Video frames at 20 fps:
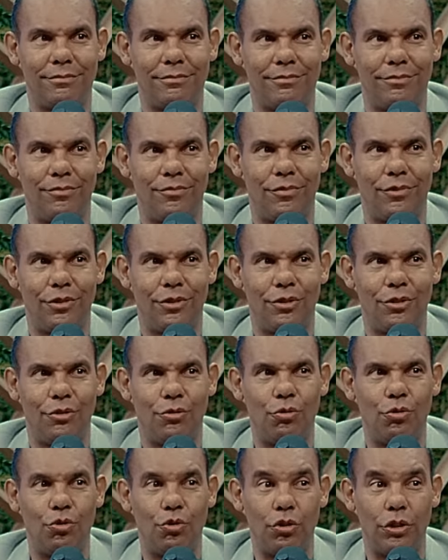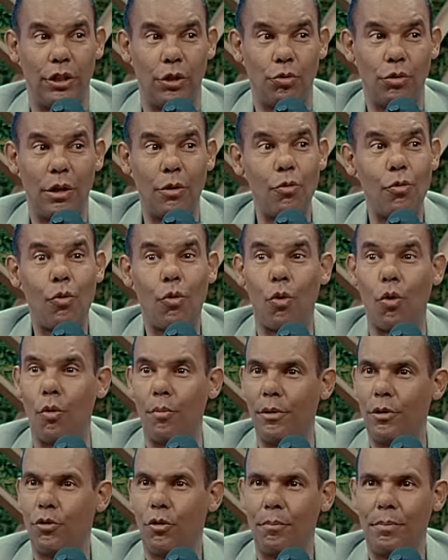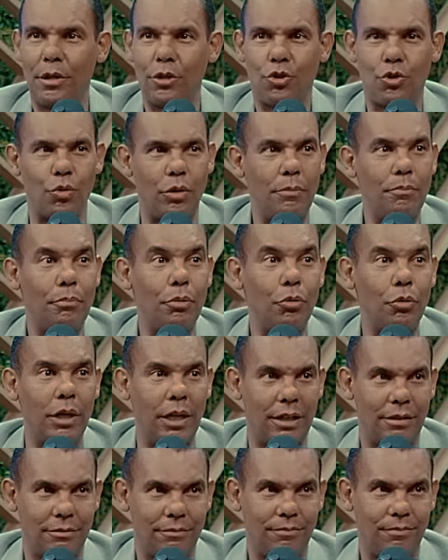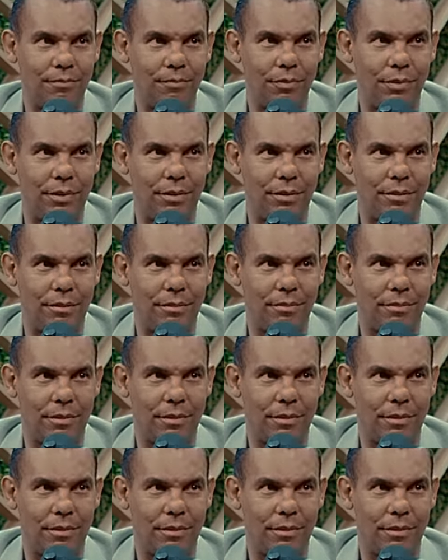Uhum. O judeu não come com pessoa impura. Uhum.